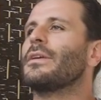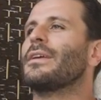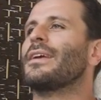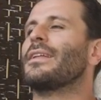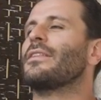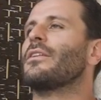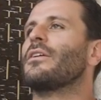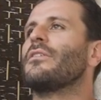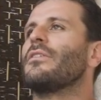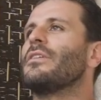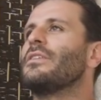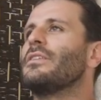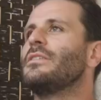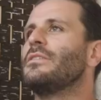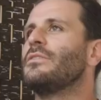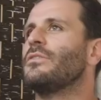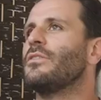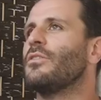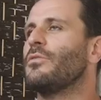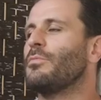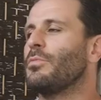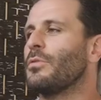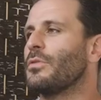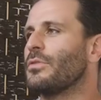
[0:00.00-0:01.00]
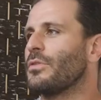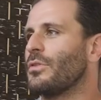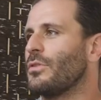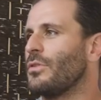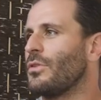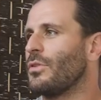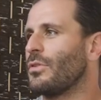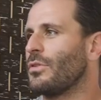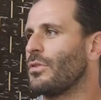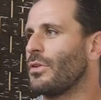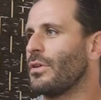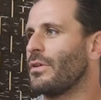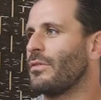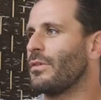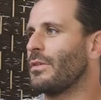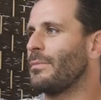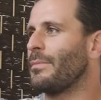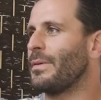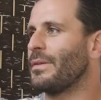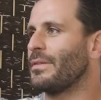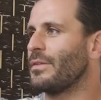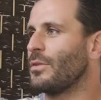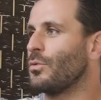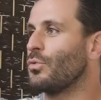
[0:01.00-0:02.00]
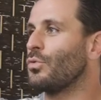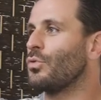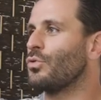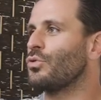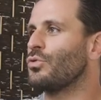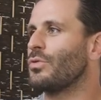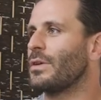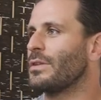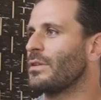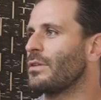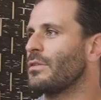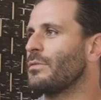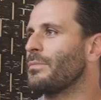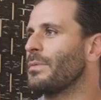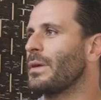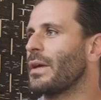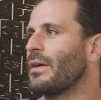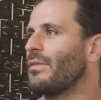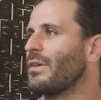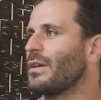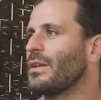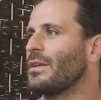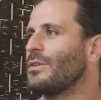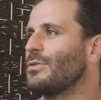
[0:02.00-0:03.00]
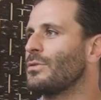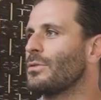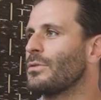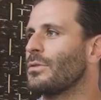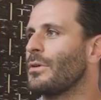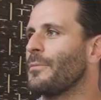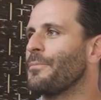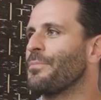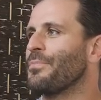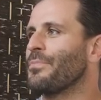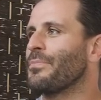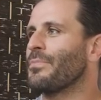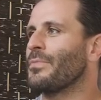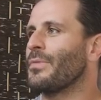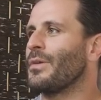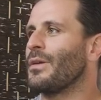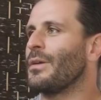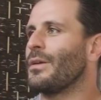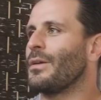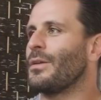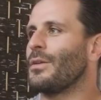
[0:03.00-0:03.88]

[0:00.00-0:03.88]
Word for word: 99% de notre temps, il va être passé au dojo à transpirer avec les autres. D'accord.